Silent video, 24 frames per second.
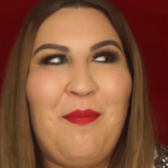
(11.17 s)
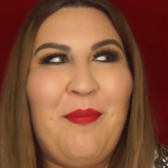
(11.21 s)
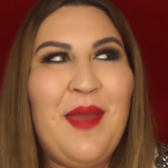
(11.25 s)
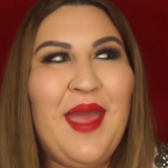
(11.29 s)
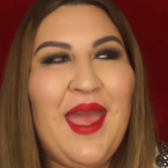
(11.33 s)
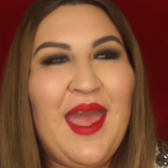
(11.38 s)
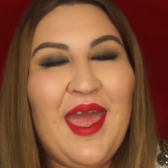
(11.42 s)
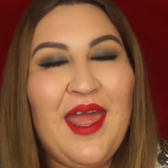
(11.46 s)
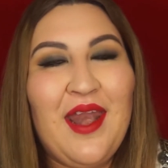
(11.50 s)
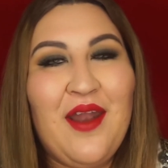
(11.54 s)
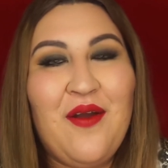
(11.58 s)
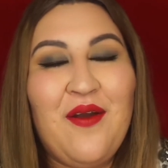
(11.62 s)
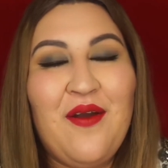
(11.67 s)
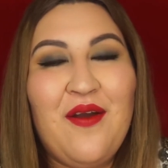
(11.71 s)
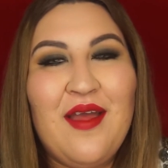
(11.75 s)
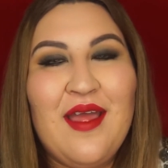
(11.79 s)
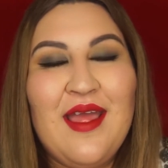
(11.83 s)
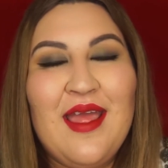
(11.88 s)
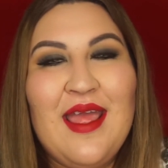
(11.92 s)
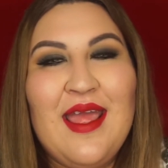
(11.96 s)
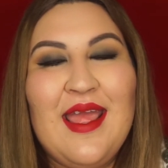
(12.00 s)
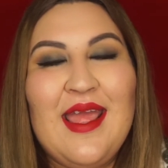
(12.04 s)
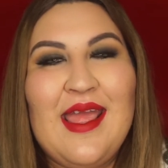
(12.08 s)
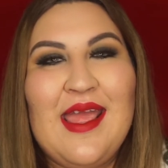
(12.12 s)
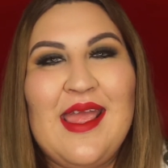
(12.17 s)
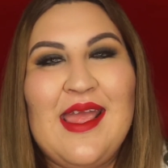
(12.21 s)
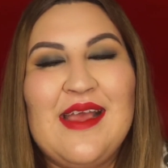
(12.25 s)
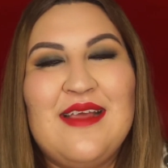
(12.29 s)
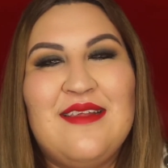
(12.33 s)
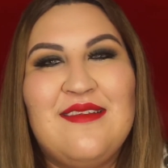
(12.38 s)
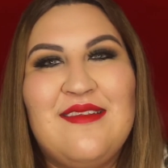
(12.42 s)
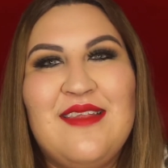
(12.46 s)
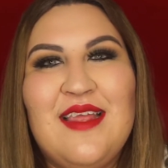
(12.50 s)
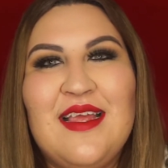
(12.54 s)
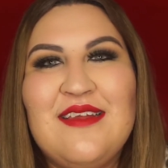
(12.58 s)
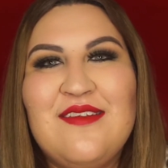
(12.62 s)
pero
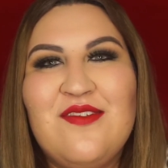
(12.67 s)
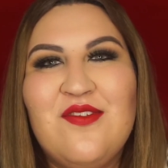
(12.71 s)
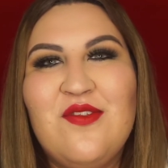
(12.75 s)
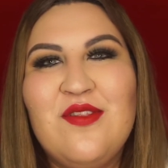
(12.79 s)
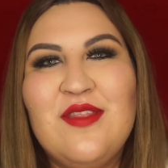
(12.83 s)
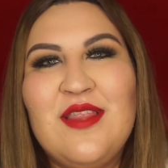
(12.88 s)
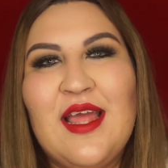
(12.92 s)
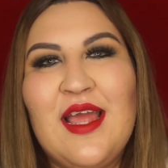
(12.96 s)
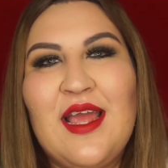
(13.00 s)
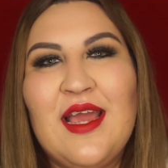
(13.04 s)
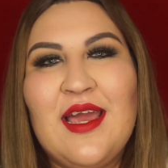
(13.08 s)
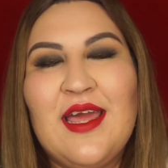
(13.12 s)
este es un tag,